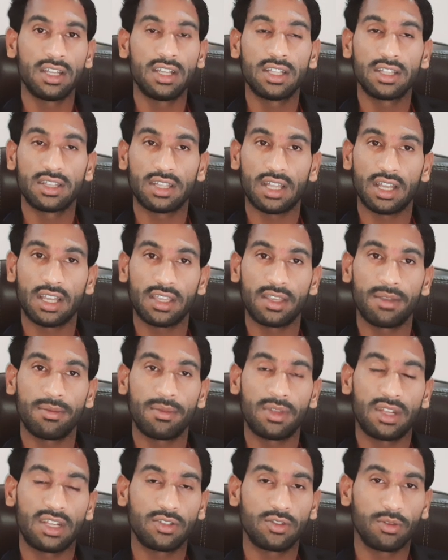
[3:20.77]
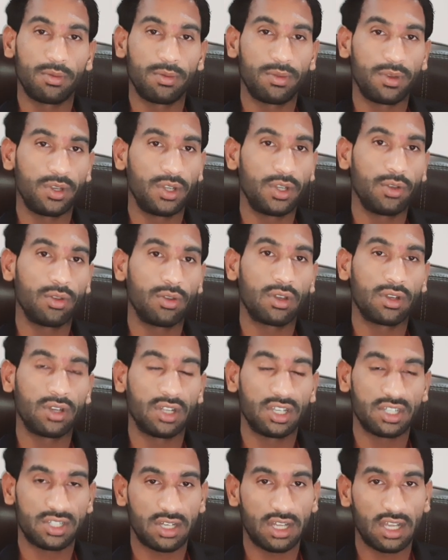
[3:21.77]
ताकि मेरा जो भी वीडियो
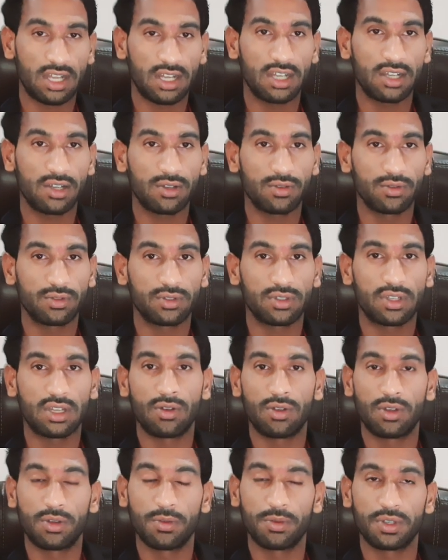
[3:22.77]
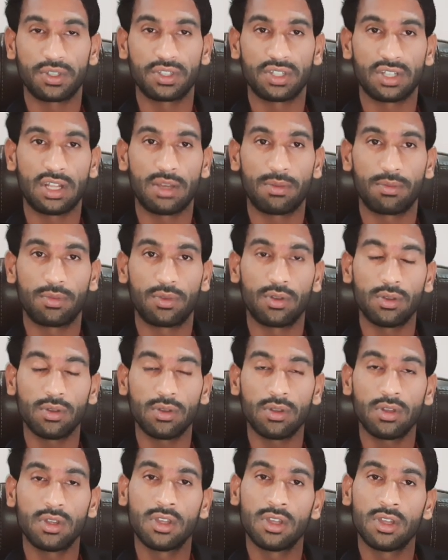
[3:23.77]
नेक्स्ट आएगा उसका नोटिफिकेशन आपको
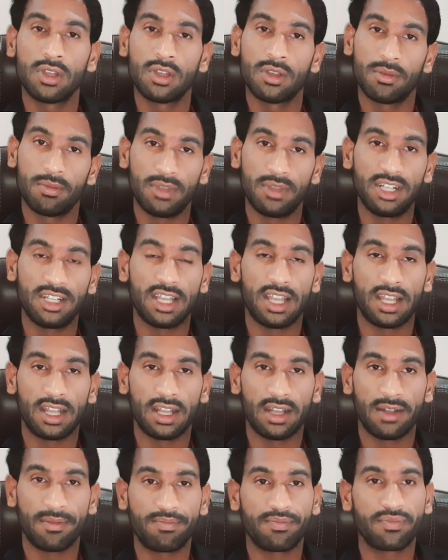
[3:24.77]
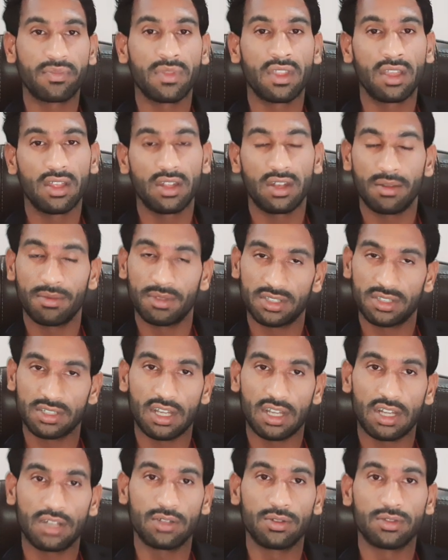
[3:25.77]
मिल जाएगा
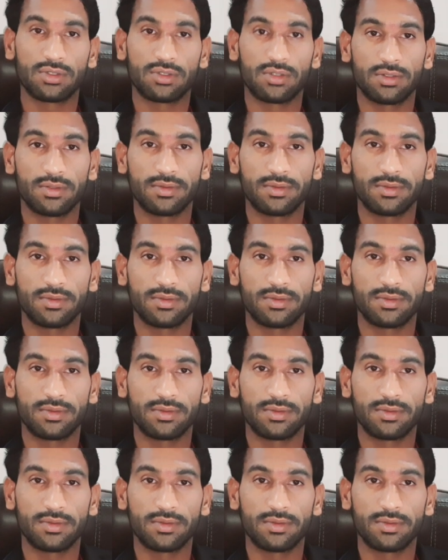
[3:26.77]
नमस्कार दोस्तों